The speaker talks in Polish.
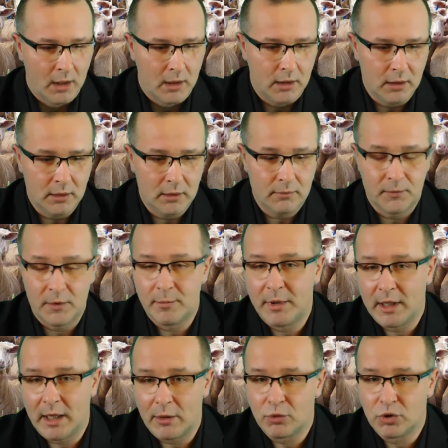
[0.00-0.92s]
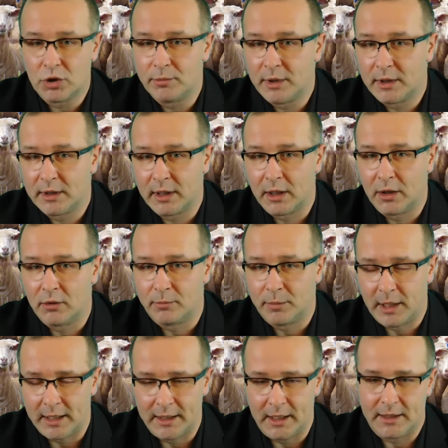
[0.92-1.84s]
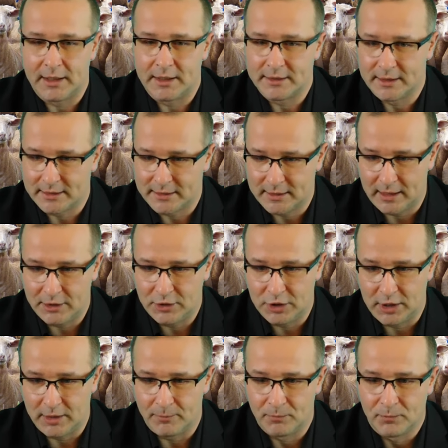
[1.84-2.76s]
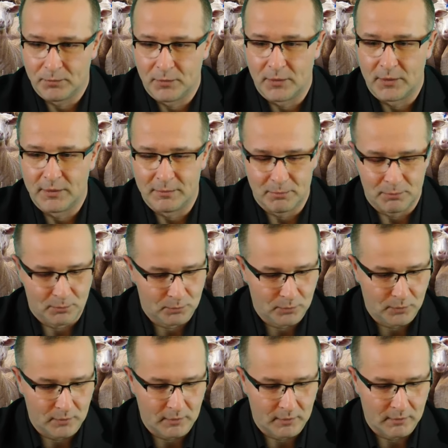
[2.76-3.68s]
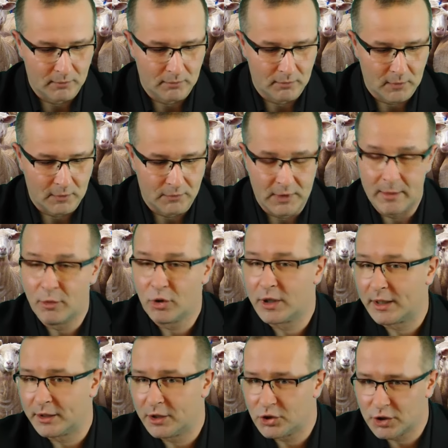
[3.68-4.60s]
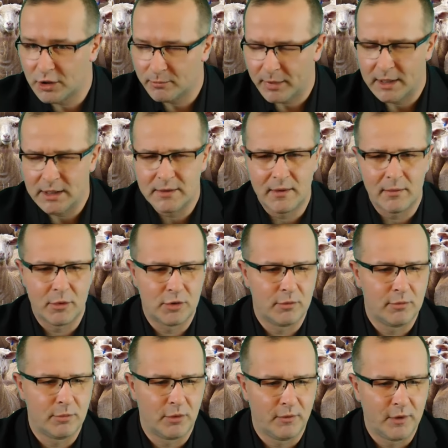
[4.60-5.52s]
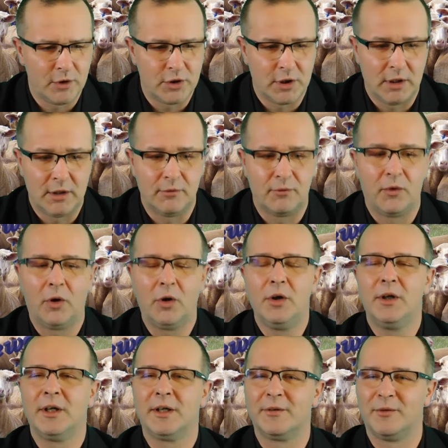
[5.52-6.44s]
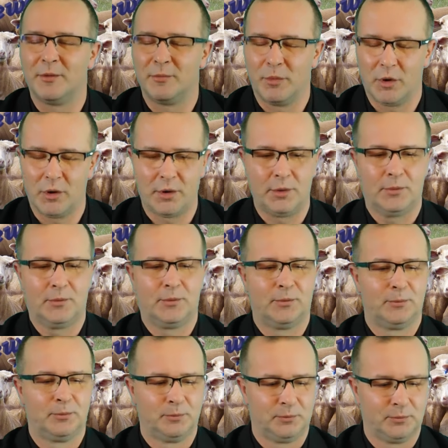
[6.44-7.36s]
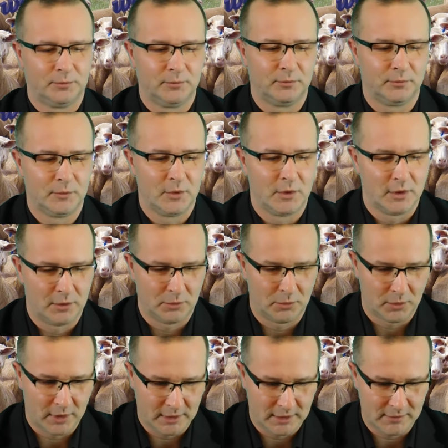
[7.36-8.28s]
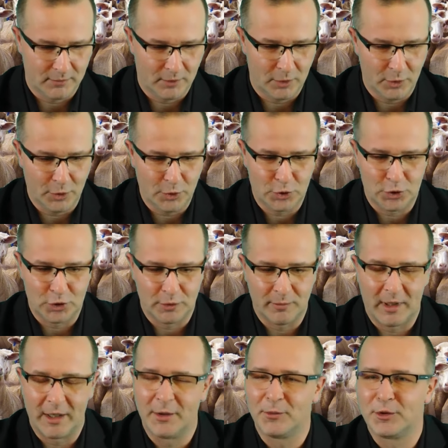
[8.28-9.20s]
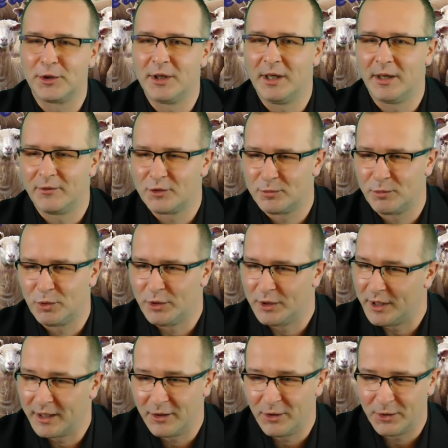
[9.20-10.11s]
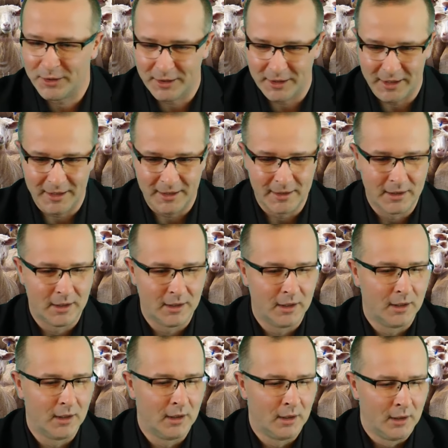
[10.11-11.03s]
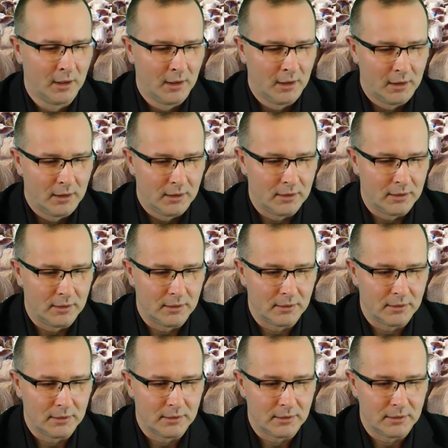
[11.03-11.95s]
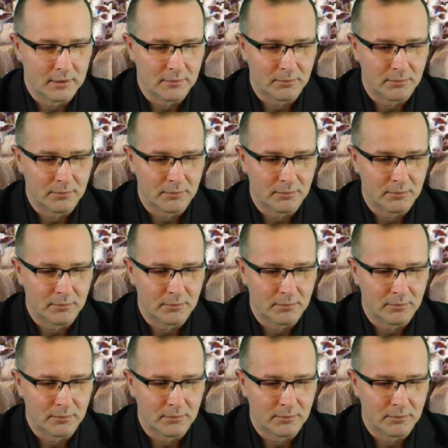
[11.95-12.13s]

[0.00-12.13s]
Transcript: I wybierał sobie tego pana na zasadzie w demokratycznym państwie byśmy powiedzieli wolnych wyborów, które z wolnością mają tyle wspólnego, ile Y,